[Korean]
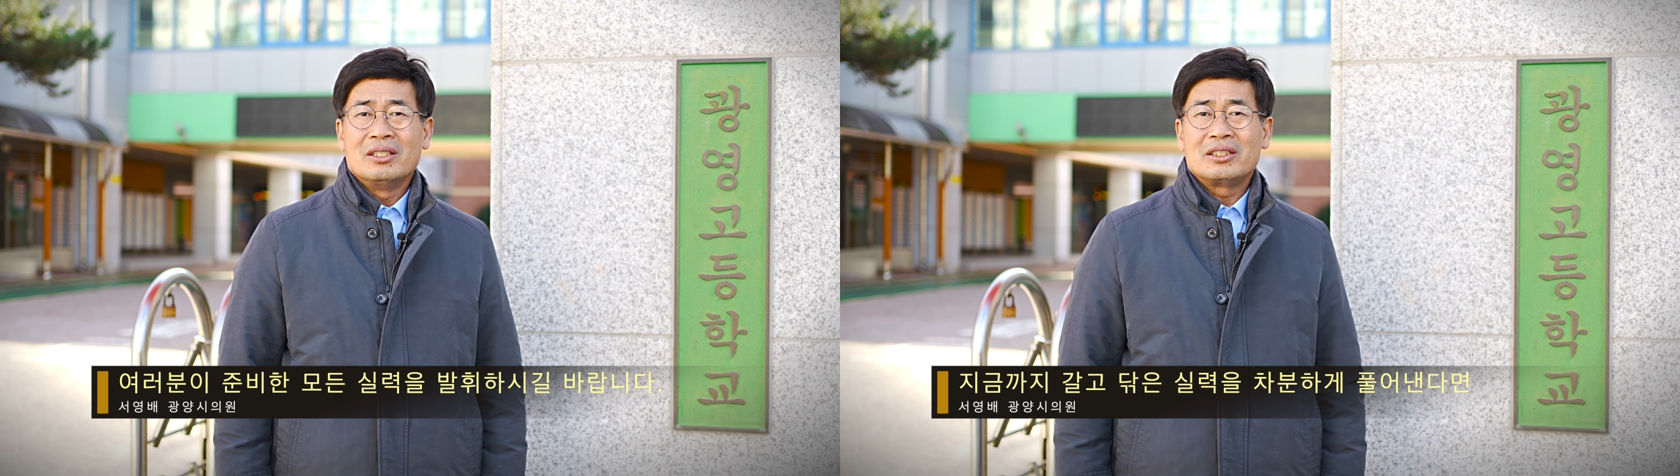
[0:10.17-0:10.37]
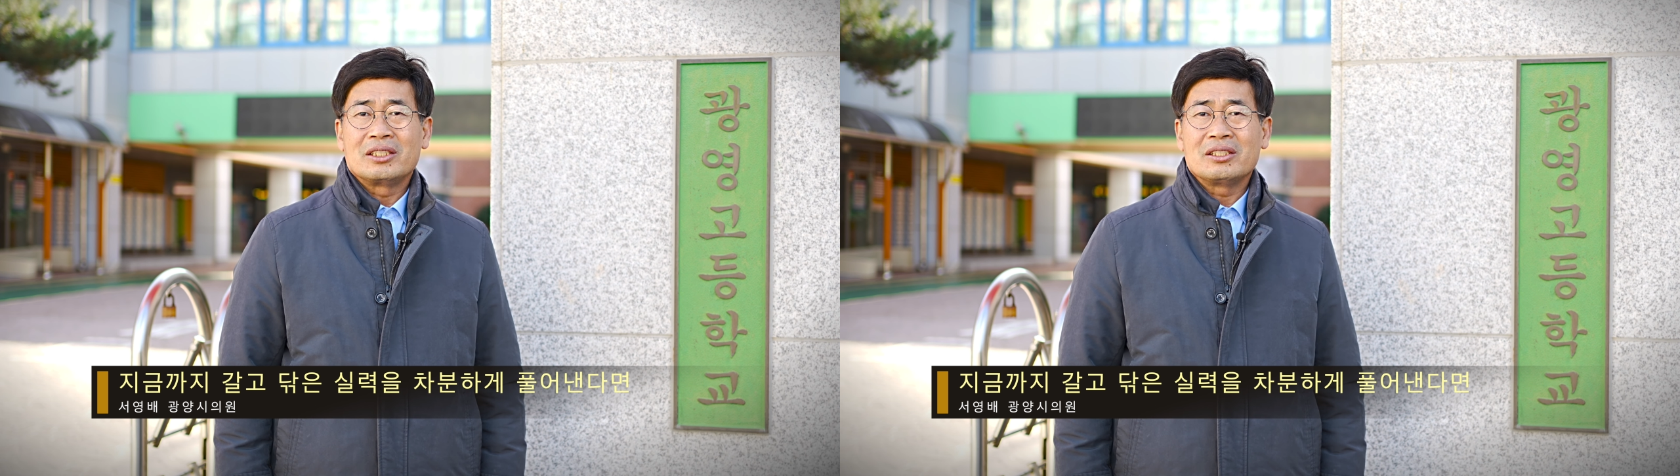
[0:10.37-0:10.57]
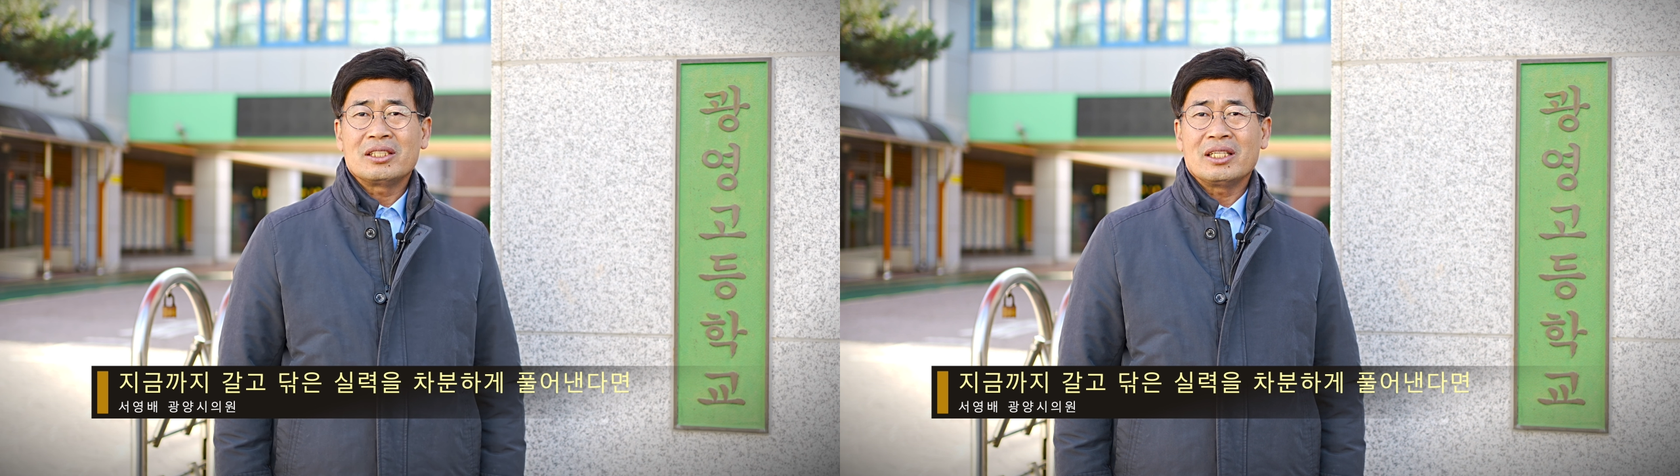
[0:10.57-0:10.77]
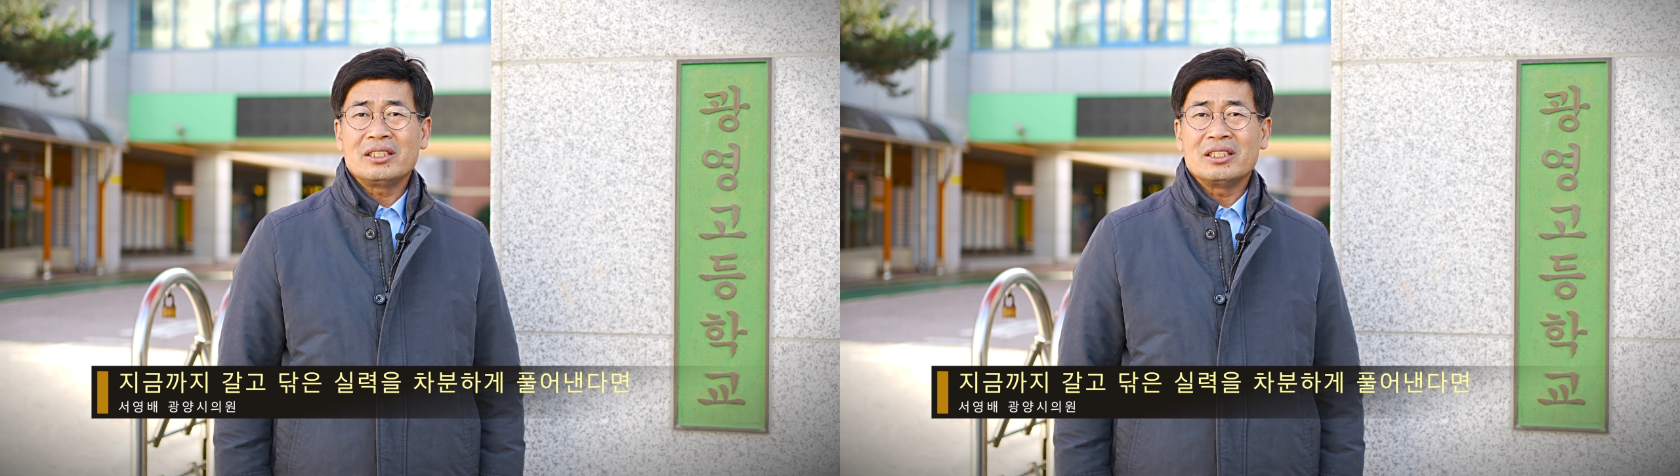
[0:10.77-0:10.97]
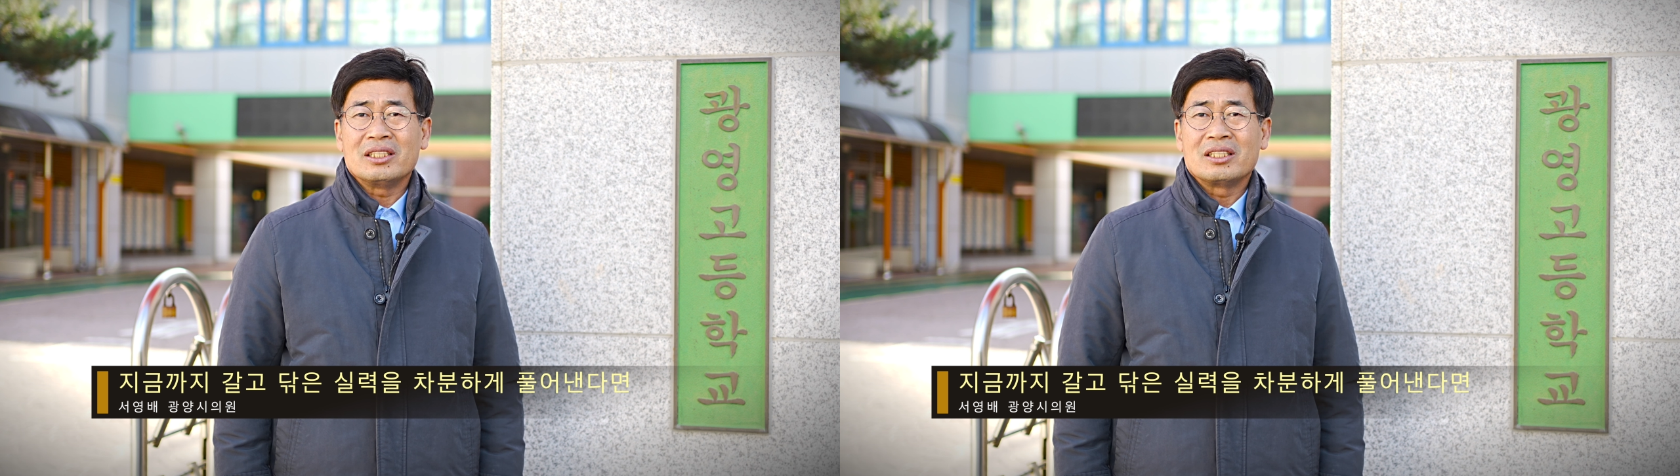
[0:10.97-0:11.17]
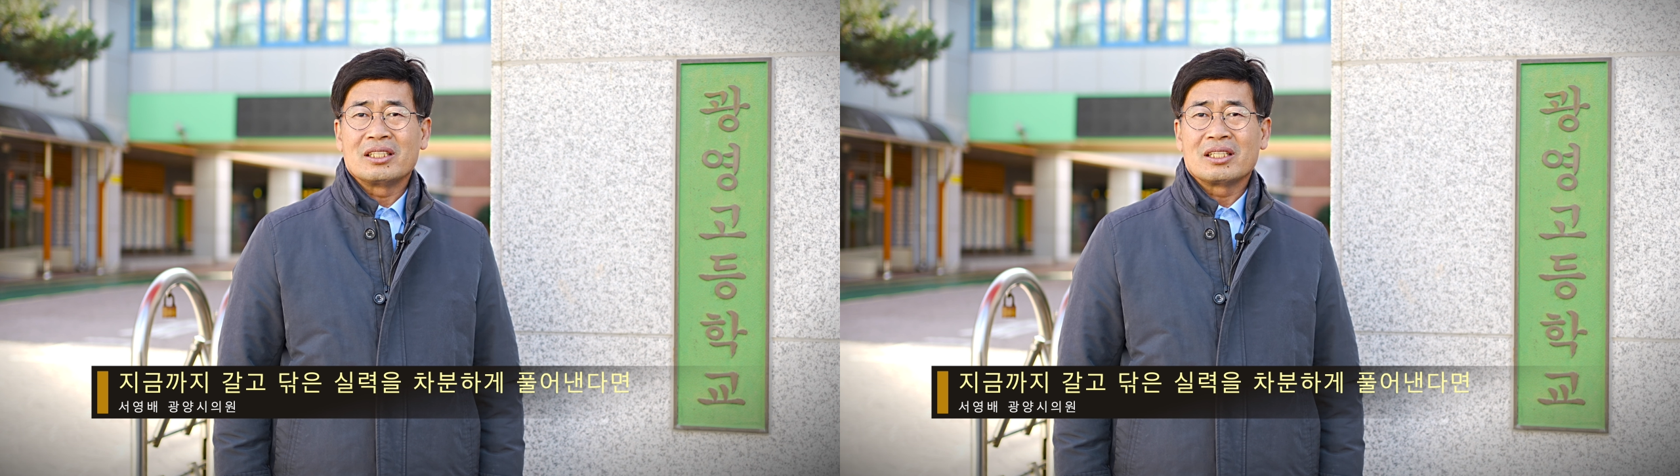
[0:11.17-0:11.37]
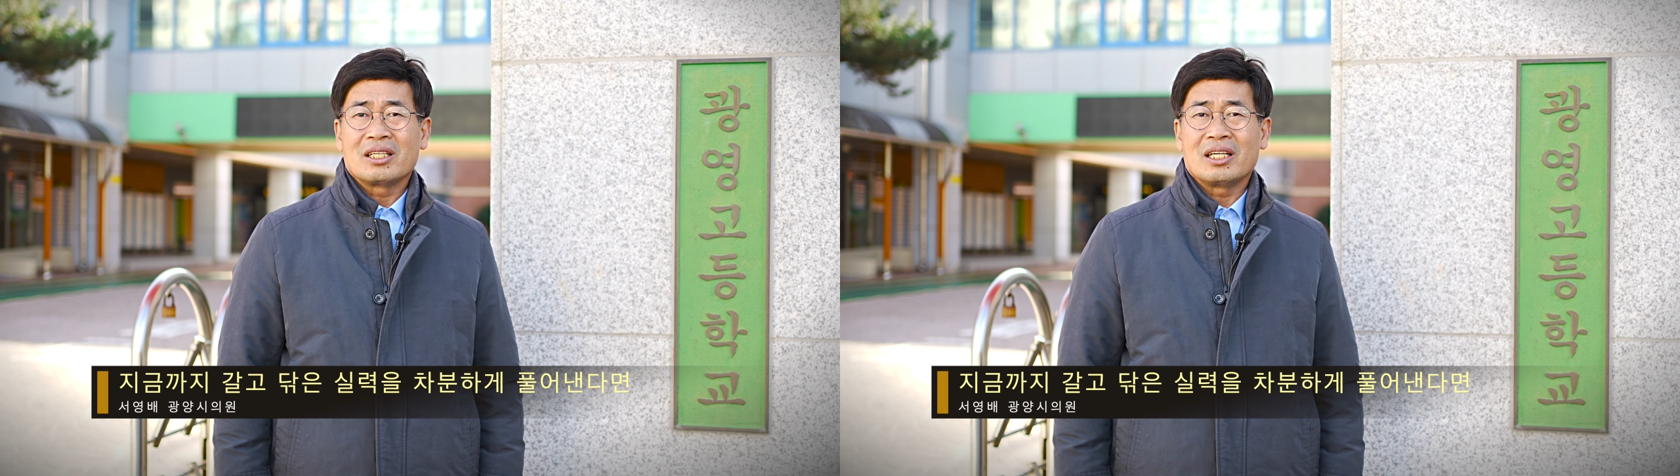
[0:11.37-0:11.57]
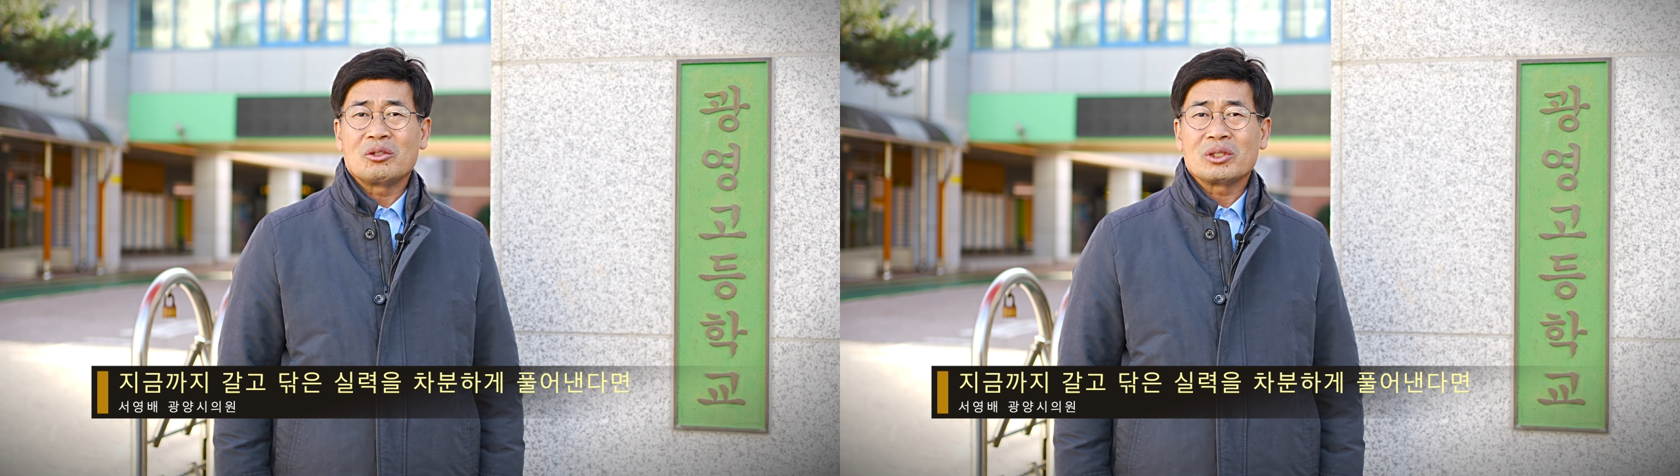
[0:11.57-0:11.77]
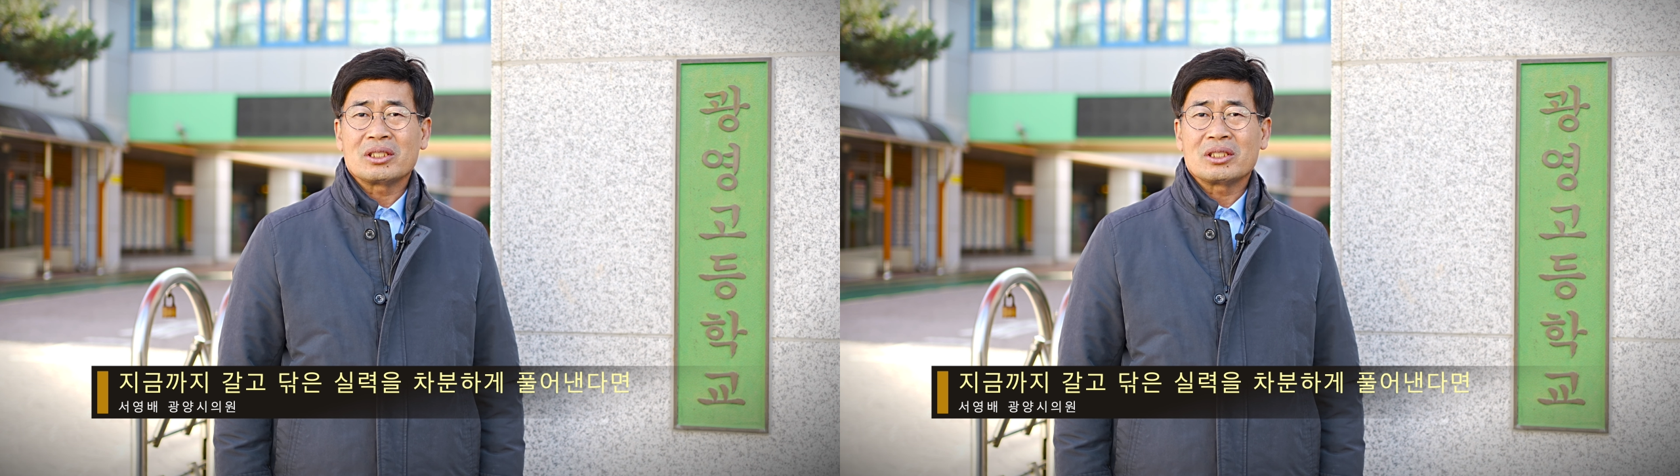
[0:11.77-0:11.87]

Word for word: 지금까지 갈고